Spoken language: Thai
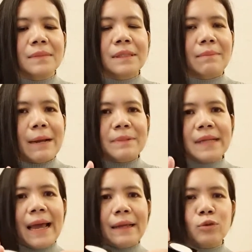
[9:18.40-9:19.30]
สำหรับ
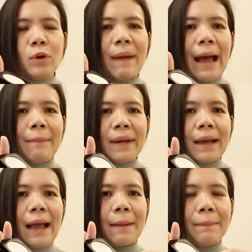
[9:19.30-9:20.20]
ใส่ตัวบาร์มเนี่
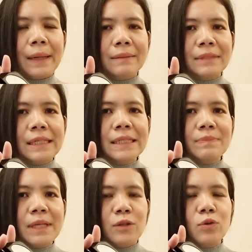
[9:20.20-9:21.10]
ยค่ะ มัน
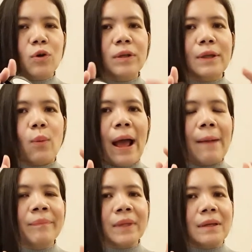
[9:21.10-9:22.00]
27ยูโรแต่ว่า
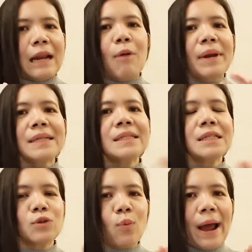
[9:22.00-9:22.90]
เราไม่ได้ซื้อ
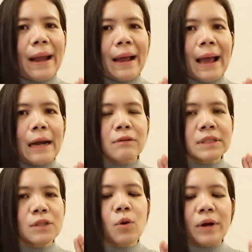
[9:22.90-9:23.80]
ทุกวันนะคะ เรา
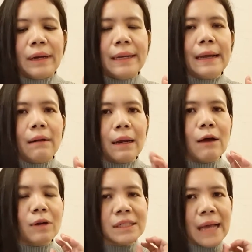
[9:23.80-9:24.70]
ซื้อหนเดียวแล้ว
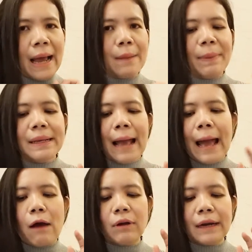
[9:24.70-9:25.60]
เราก็ใช้ไปยา
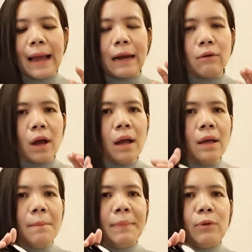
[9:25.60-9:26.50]
วเลยค่ะ แล้วก็
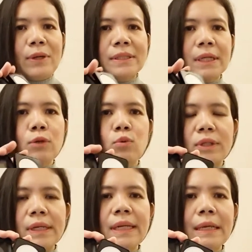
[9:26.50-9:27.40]
เป็นวัสดุ
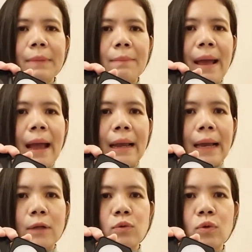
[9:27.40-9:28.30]
ที่ดีมากๆเลย
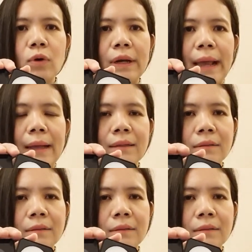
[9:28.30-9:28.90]
ค่ะ ทุกคนเนี่ย